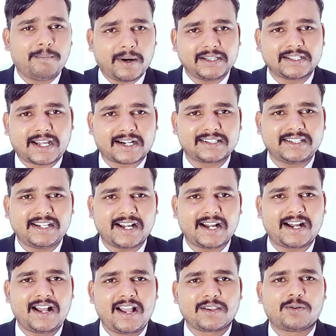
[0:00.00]
बंद कर दिया
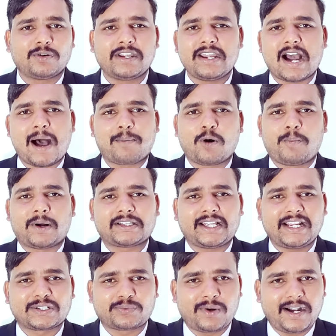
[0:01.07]
क्योंकि आपको पता
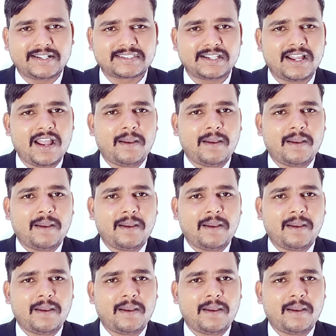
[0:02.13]
है स्टूडेंट्स